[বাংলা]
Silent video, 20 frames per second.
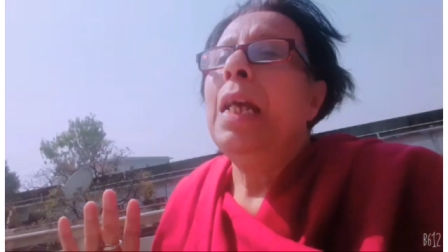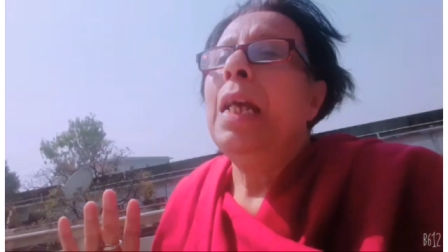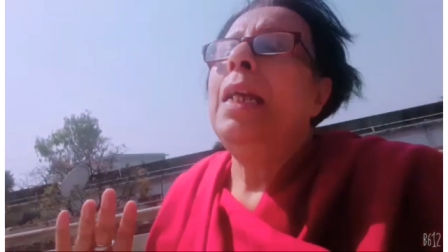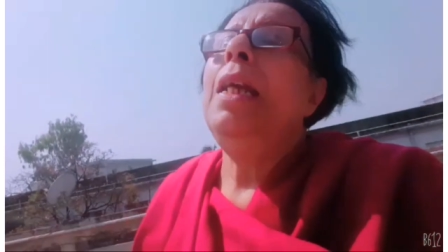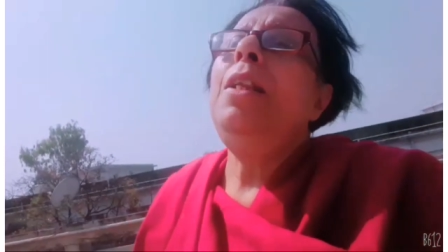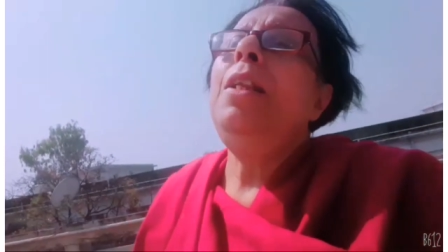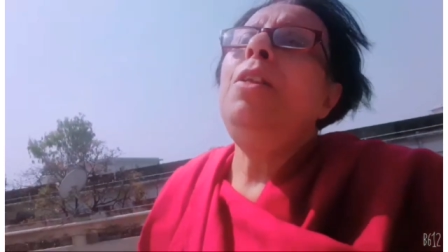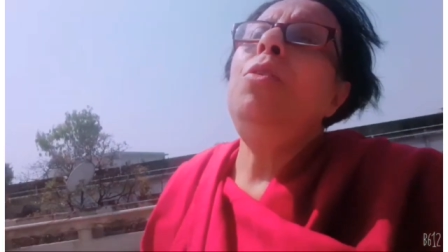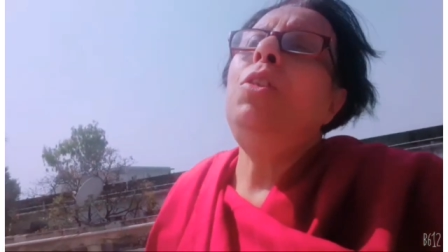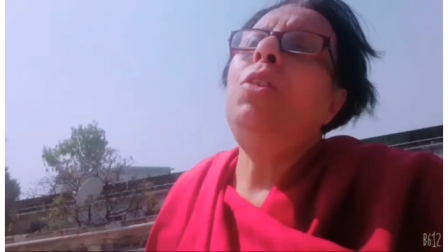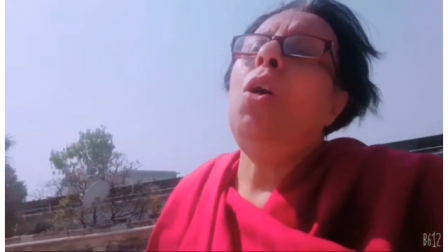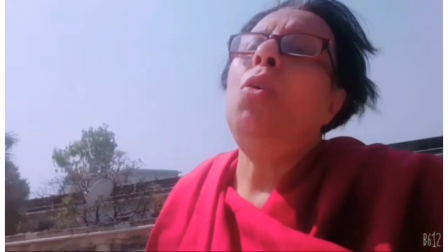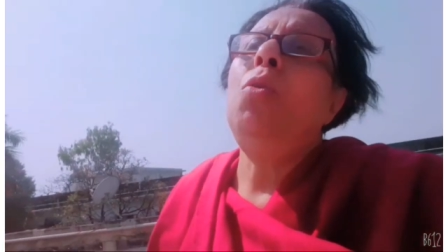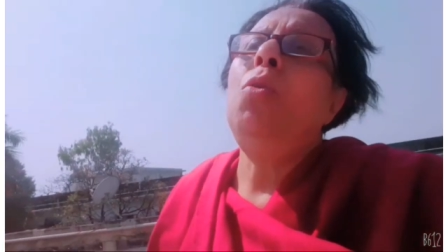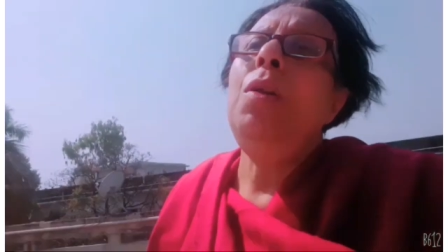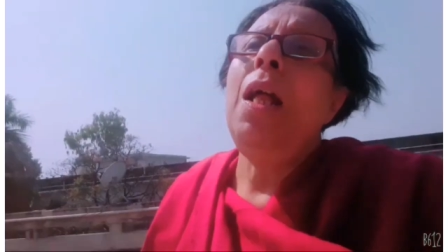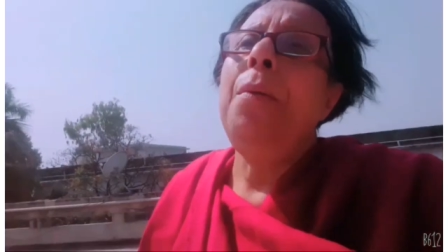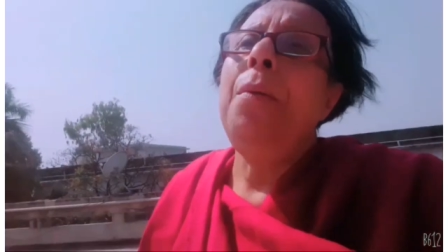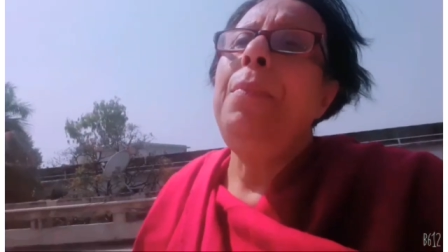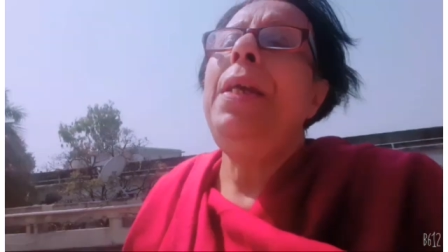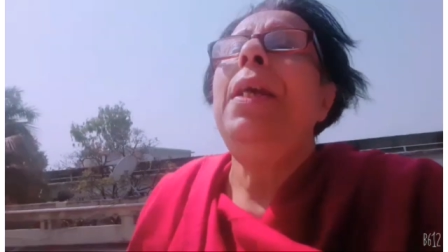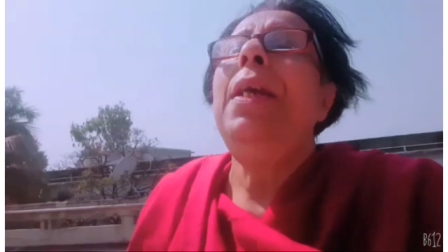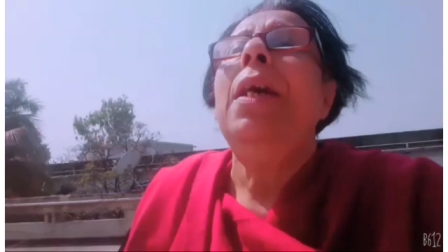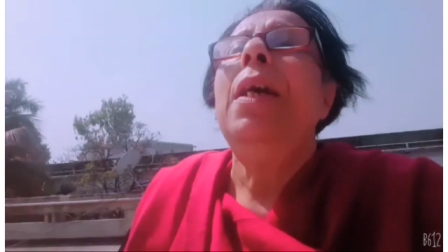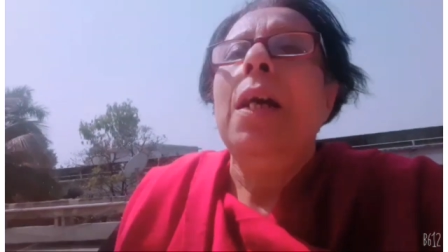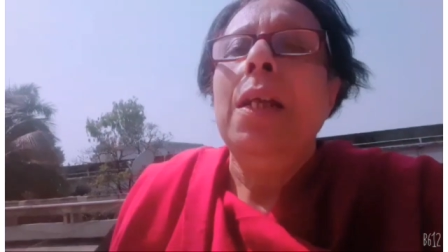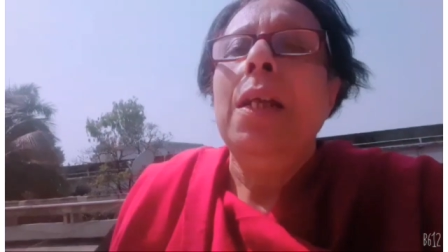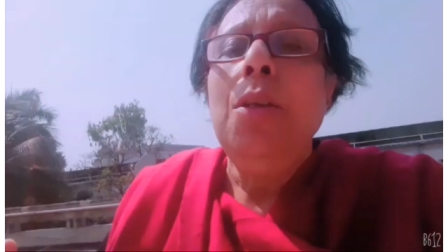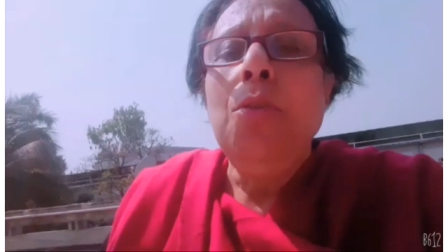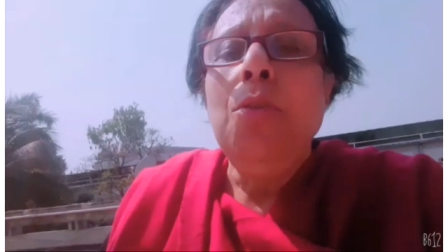কিন্তু যখন আমি
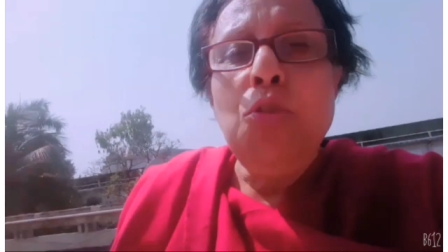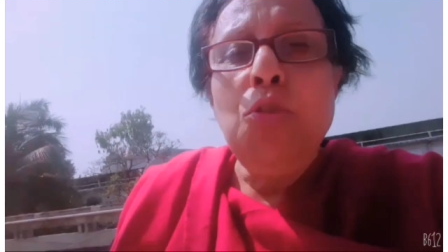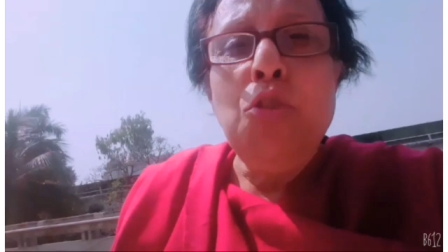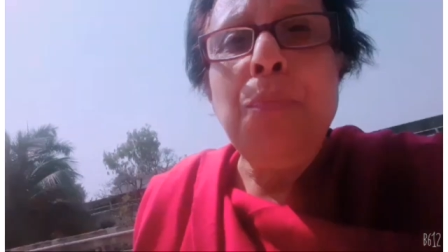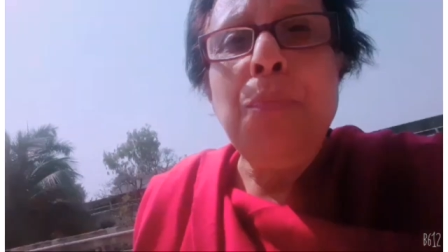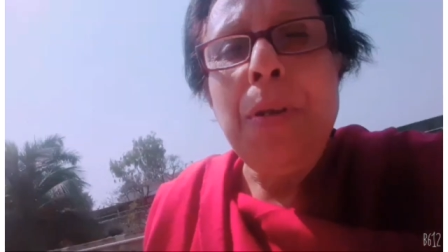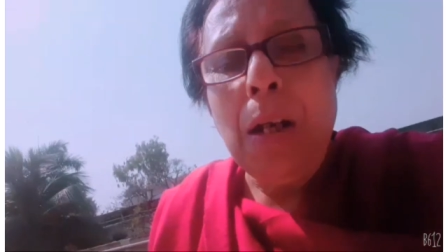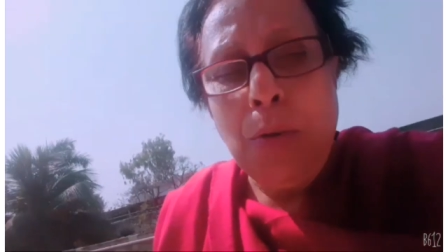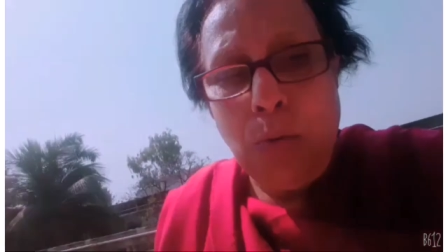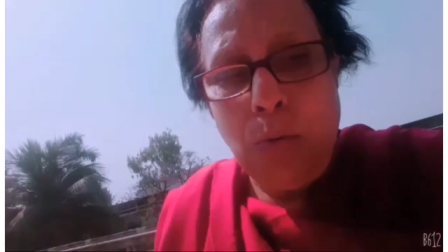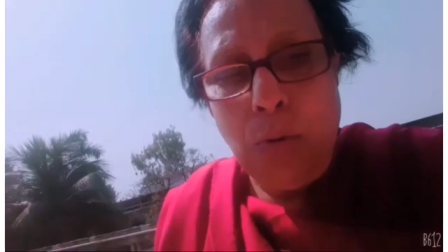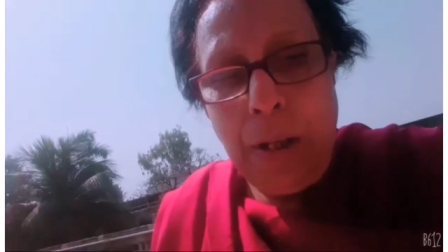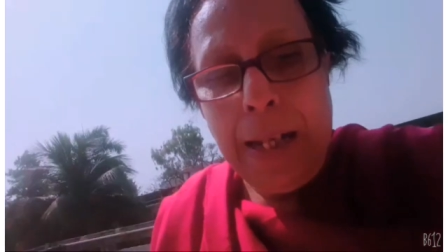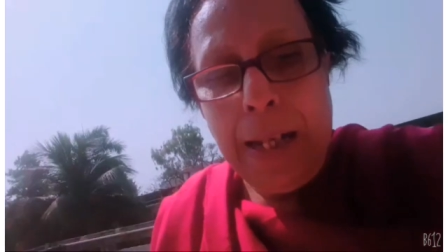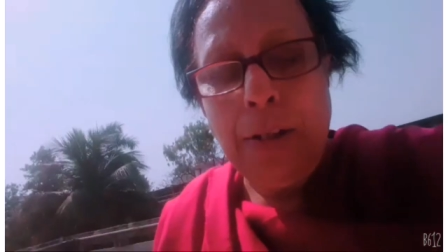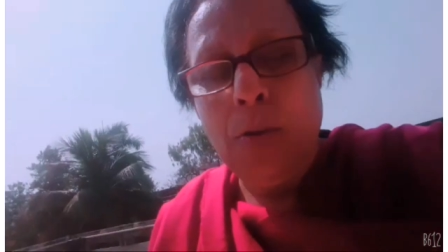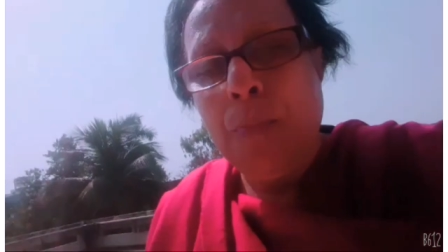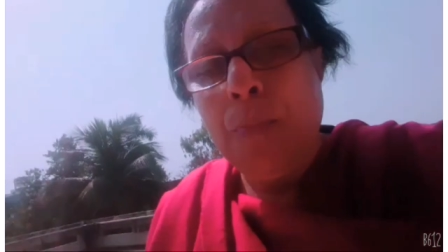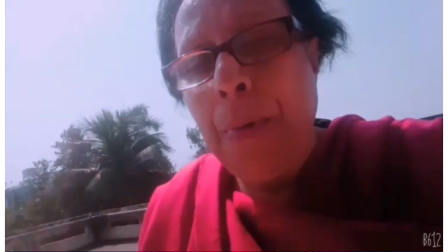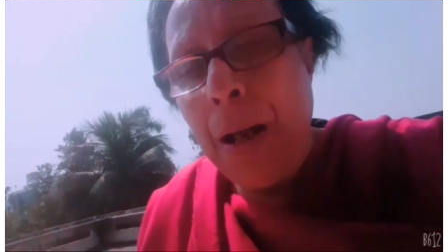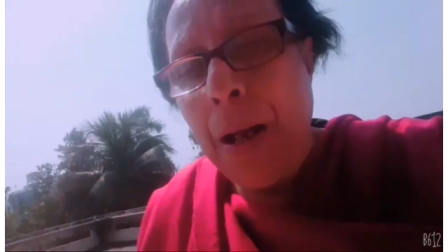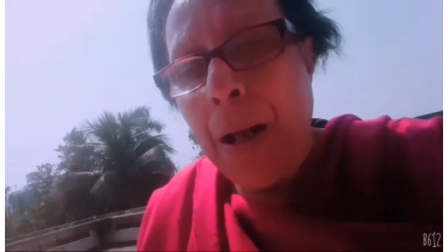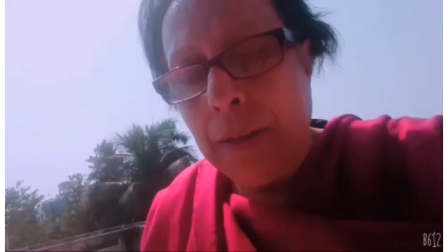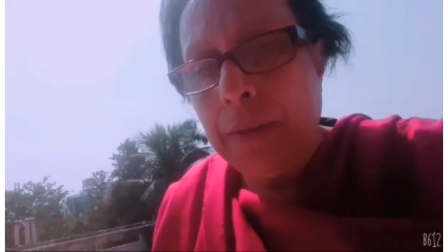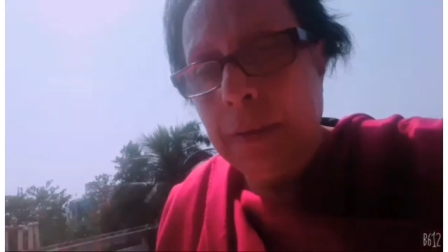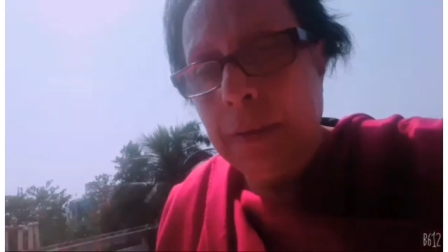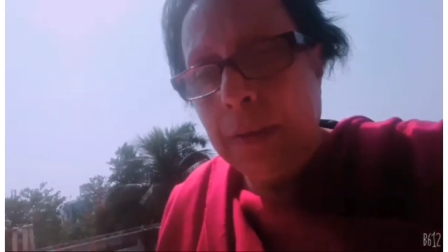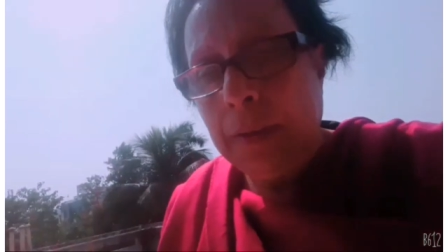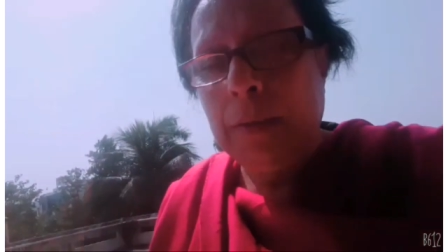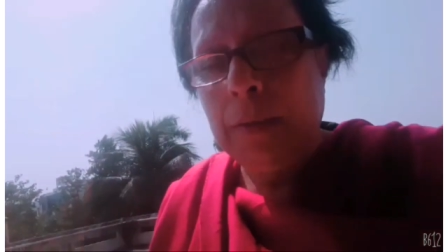ইউটিউবটা খুলে তোমার
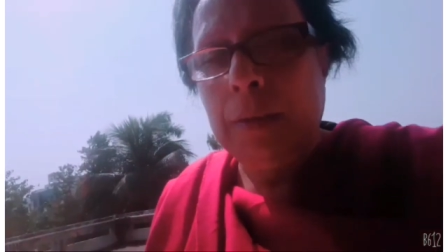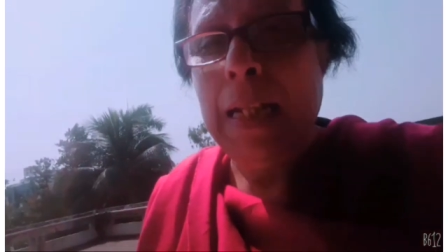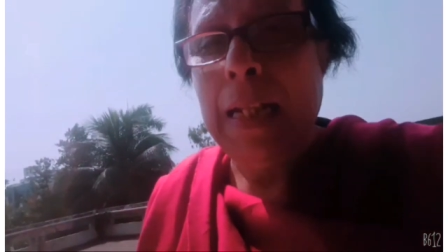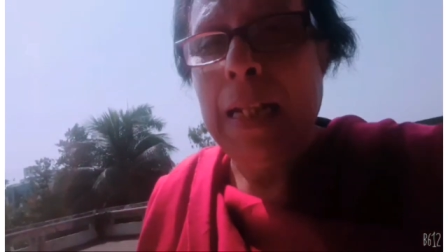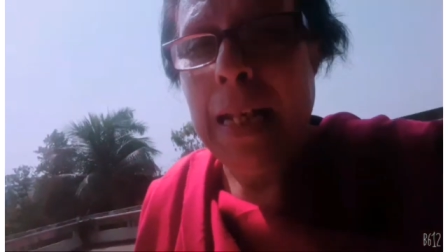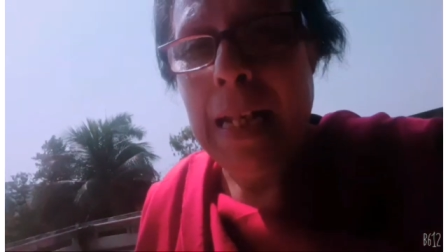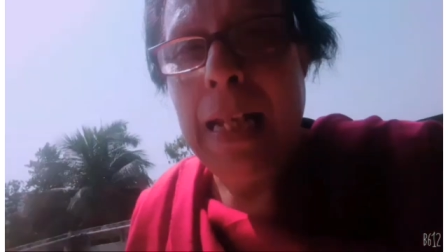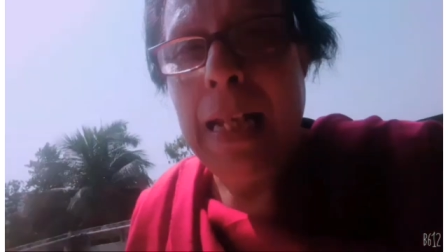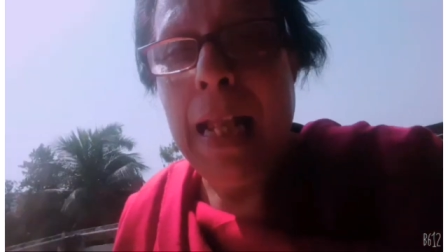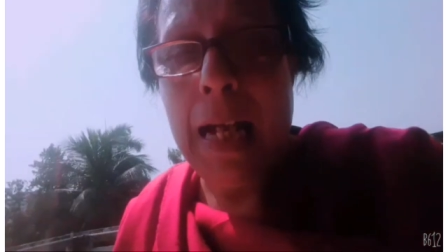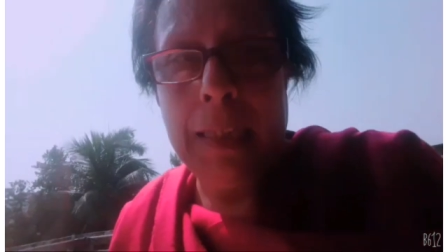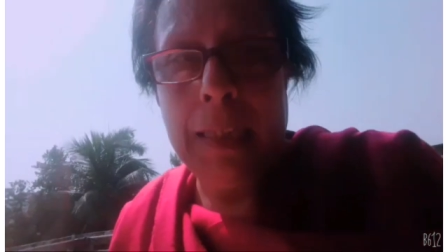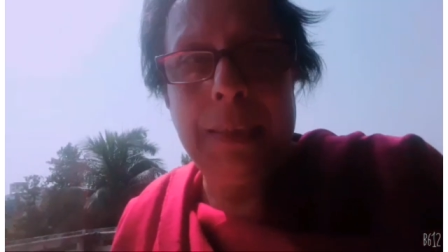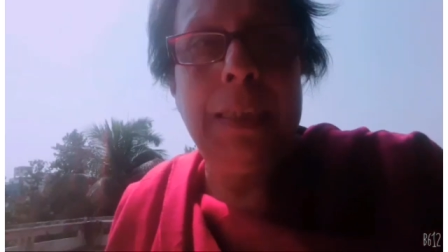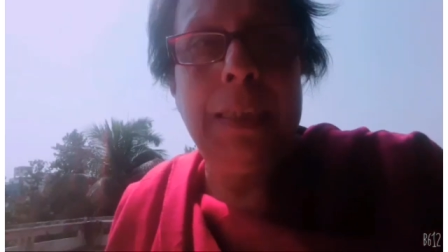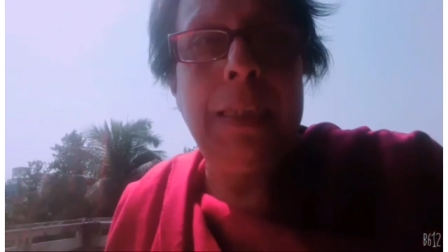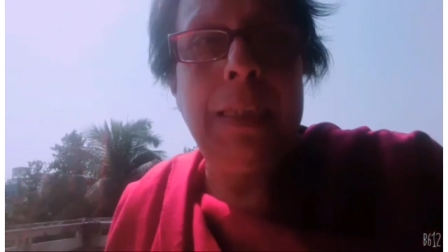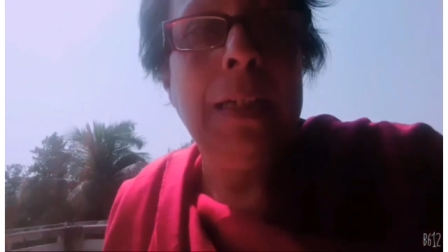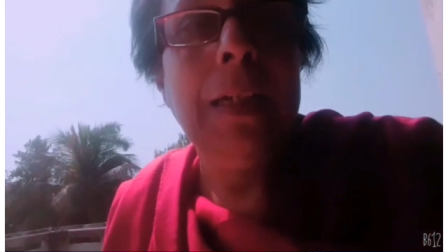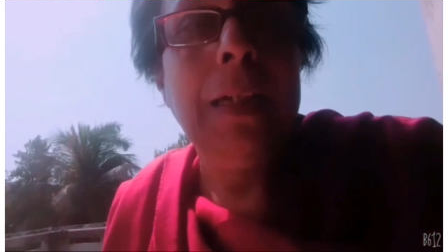চ্যানেলে আসি